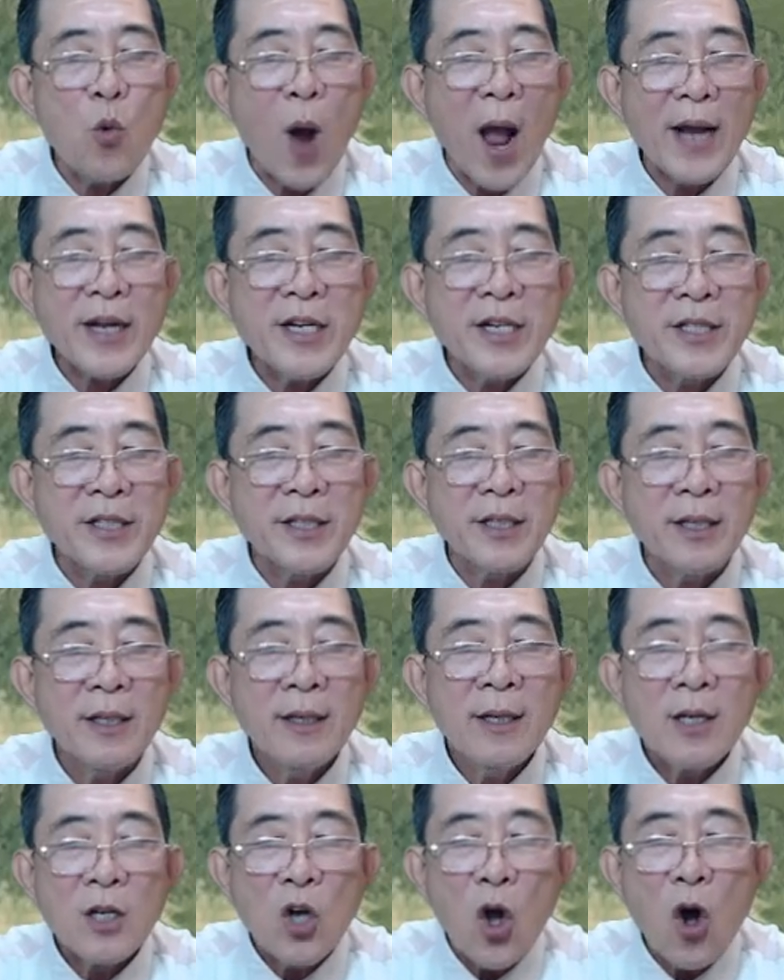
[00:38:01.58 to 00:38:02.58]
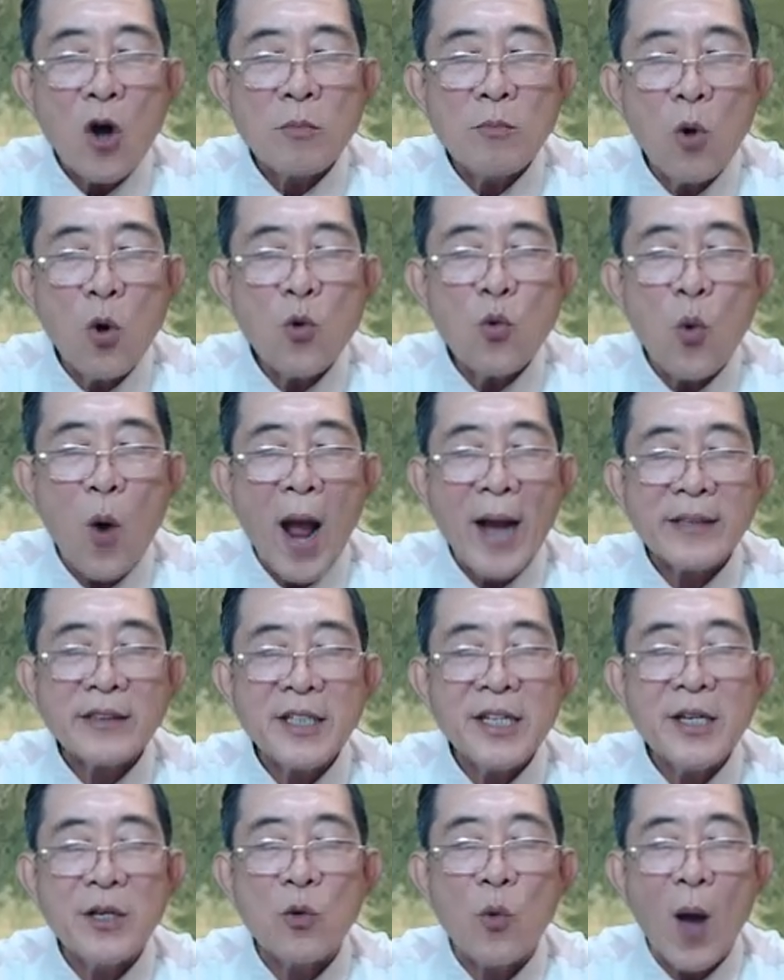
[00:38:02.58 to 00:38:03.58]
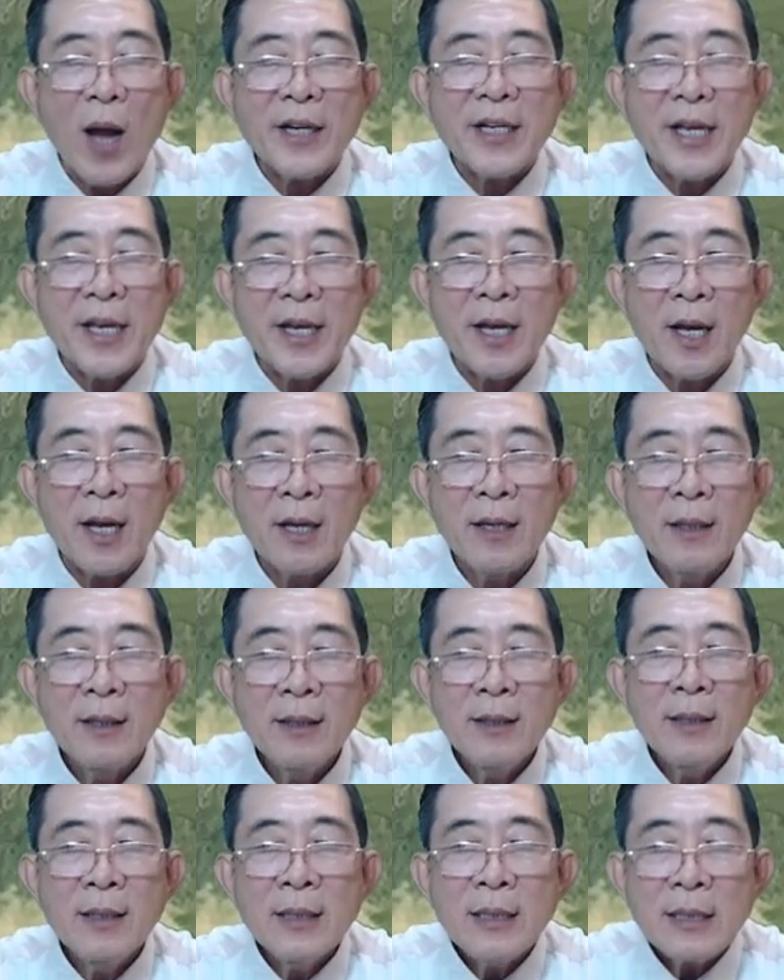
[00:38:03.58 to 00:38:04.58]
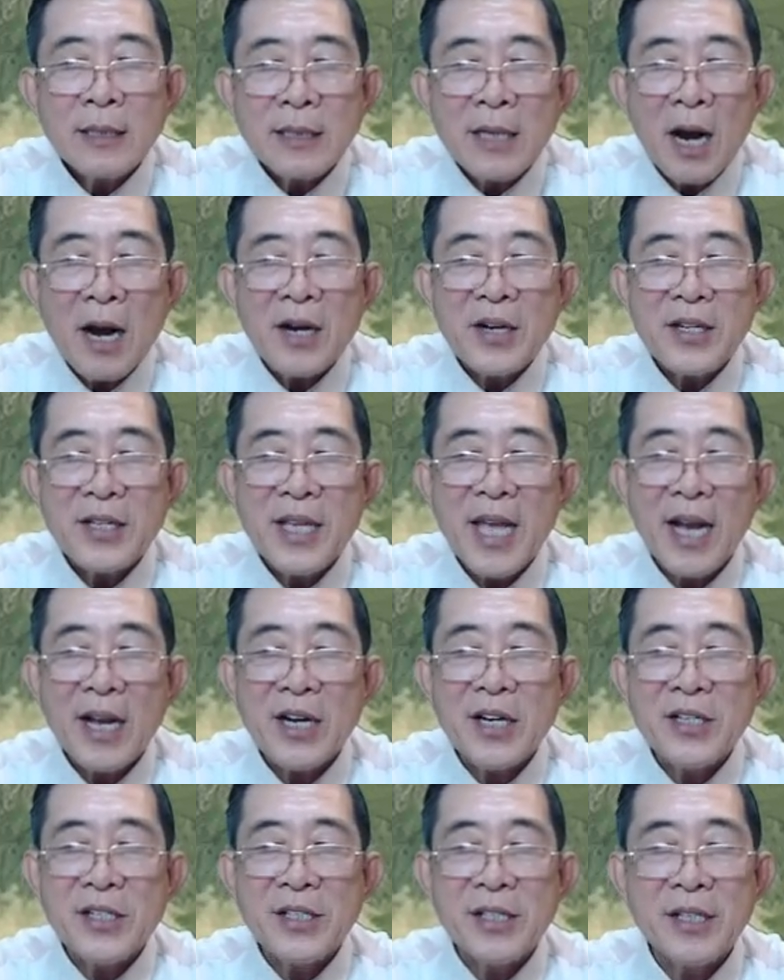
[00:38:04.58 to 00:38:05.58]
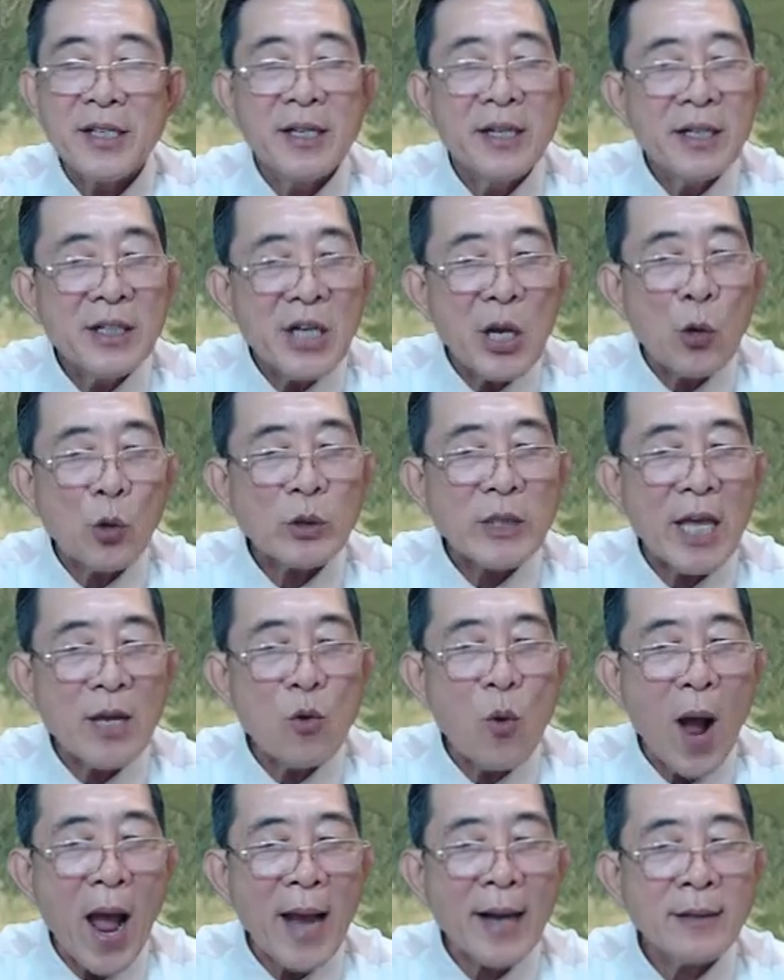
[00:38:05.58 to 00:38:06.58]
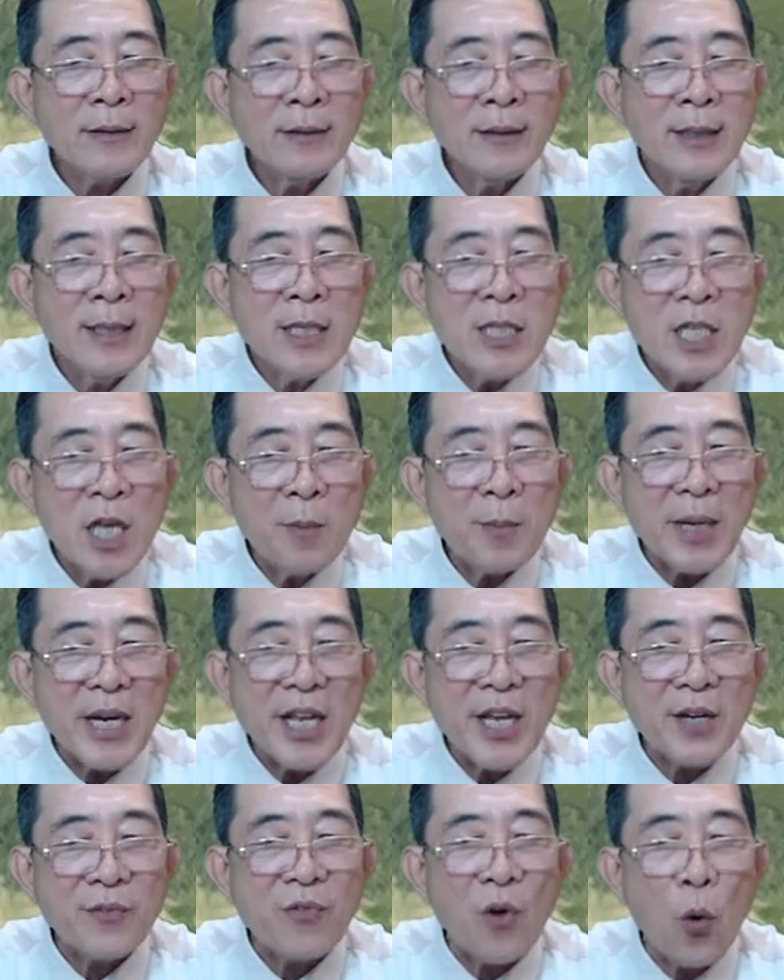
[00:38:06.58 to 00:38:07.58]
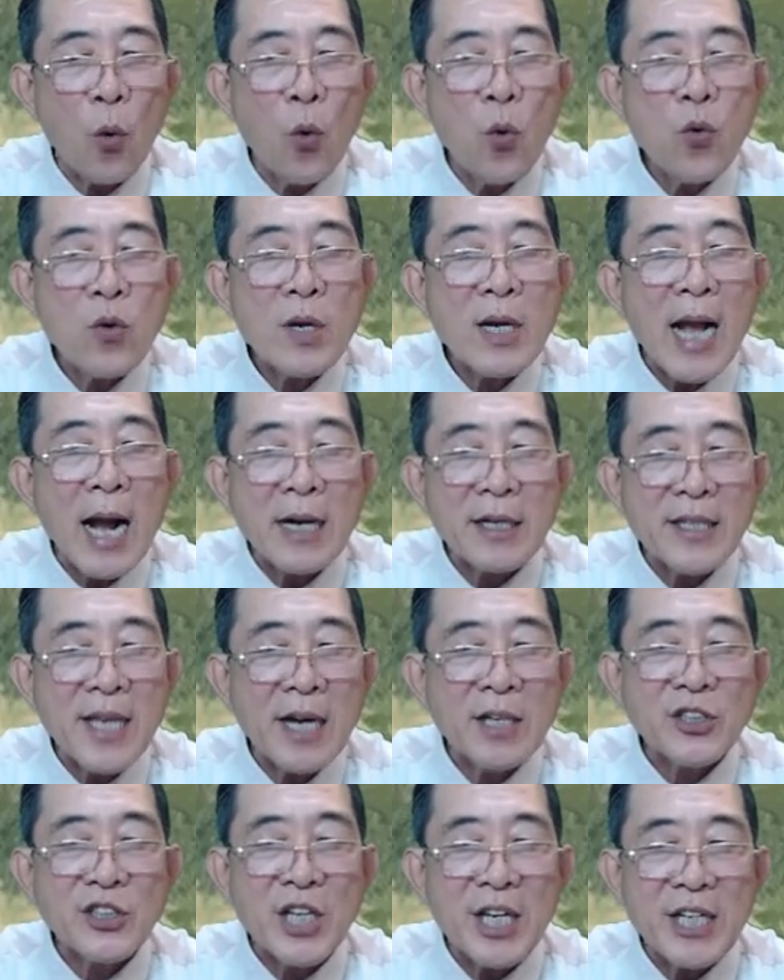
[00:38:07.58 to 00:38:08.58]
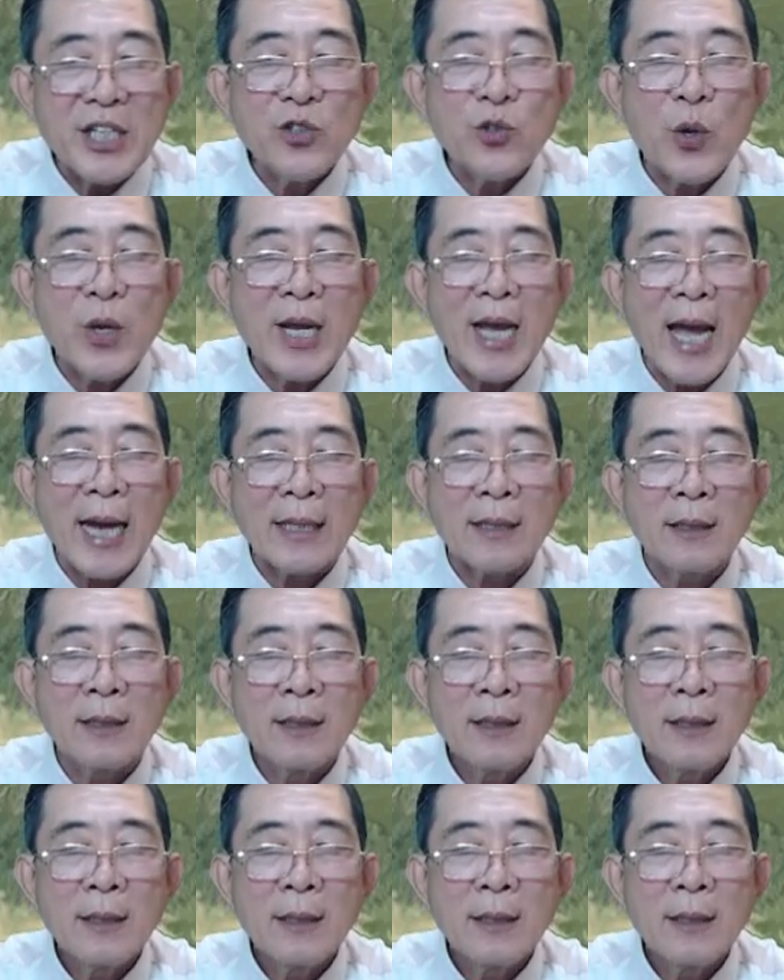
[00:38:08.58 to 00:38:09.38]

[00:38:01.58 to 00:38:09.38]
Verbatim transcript: quản người, còn muốn quản thiên quản địa trời và người đều có thể quản, nhưng mà địa phủ cần nhân sĩ chuyên ngành.